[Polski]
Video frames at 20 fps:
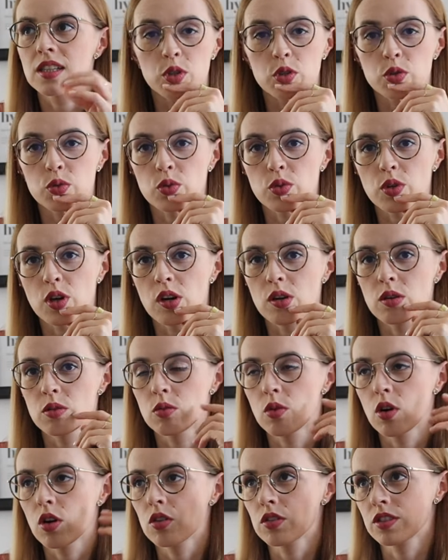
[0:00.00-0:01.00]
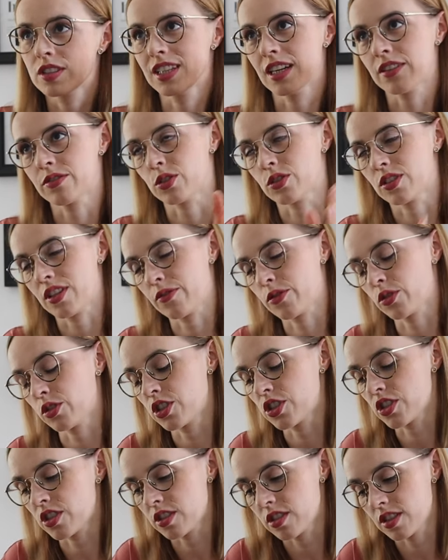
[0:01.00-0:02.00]
którą oj dawno, dawno
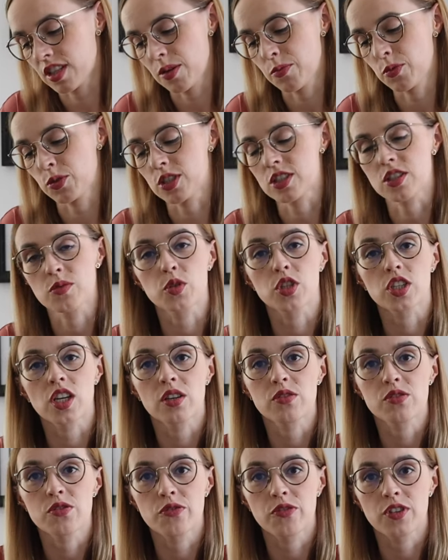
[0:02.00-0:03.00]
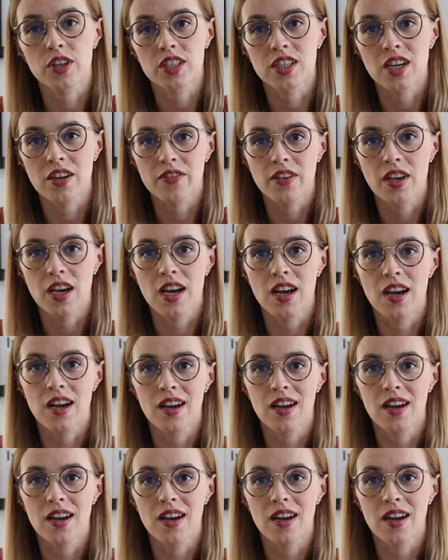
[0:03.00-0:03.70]
jeszcze, temu, jeszcze mieszkając w Warszawie,